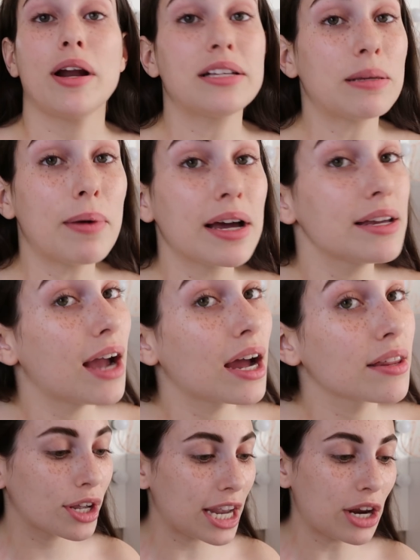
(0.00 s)
para este
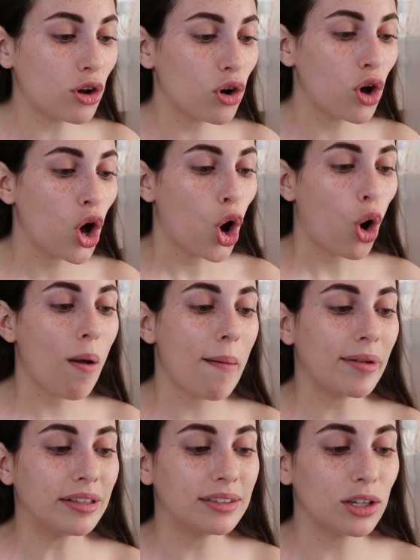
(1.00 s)
maquillaje quiero,
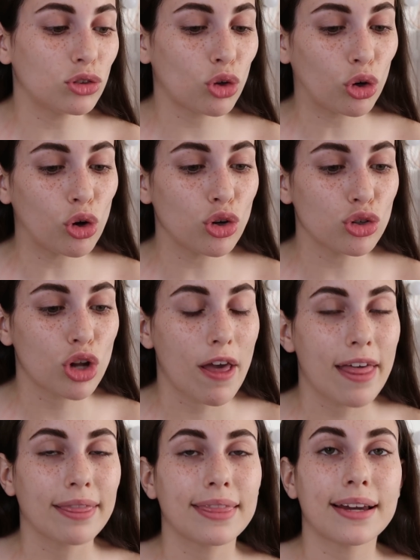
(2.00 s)
obviamente, tonos
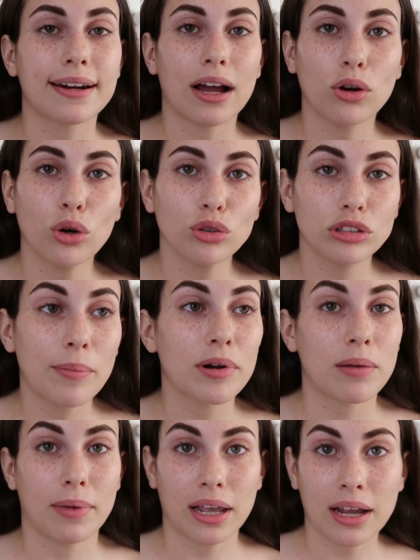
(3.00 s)
terracota
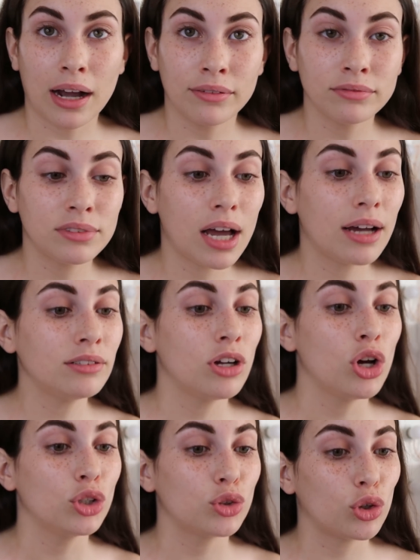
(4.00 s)
porque me encantan,
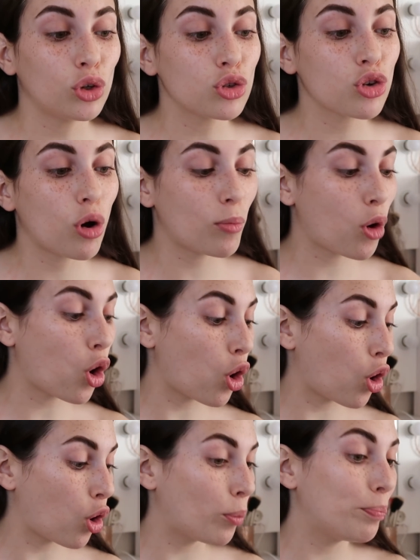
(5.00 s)
tonos
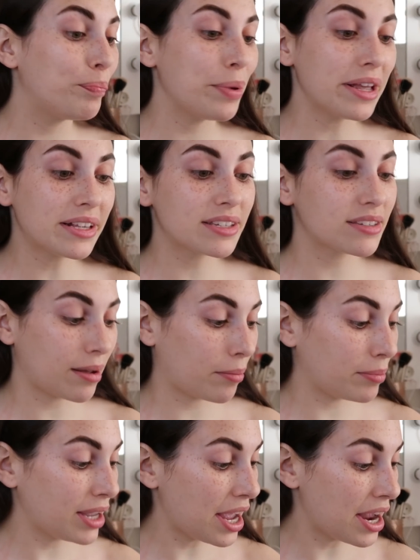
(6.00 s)
como peach
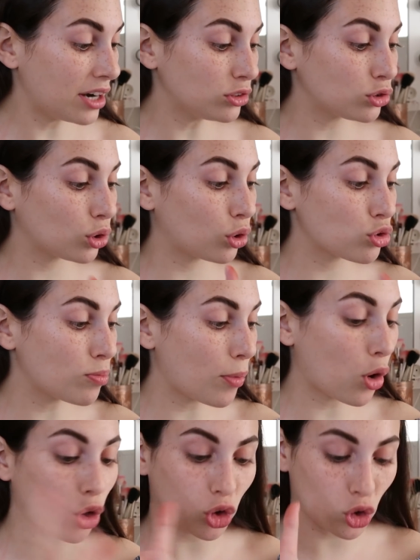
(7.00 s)
también, tonos un
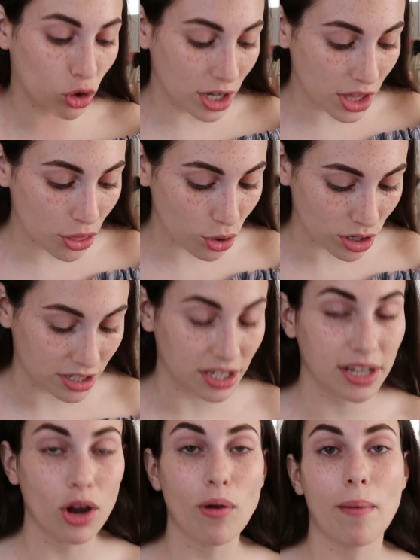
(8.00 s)
poco rojizos, así que